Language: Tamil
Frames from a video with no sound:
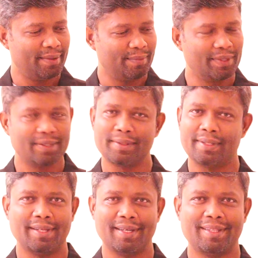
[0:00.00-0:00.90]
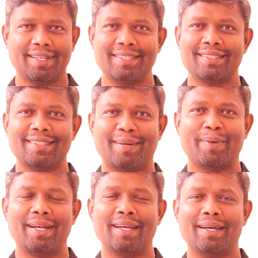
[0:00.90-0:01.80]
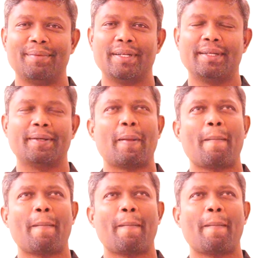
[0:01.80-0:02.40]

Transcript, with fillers: முடிஞ்சு தெரிஞ்சுட்டு அப்பா இல்லை அப்படின்னு